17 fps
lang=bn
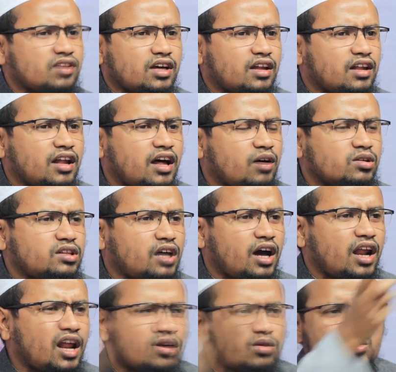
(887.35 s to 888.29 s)
রাদিয়াল্লাহু
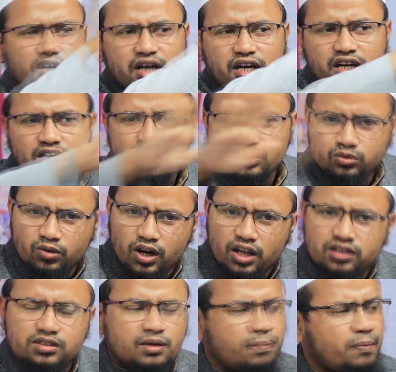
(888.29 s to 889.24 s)
তাআলা নুকে
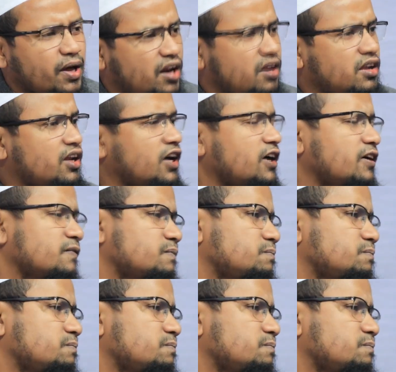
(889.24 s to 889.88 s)
তুলে দিতে পারেন না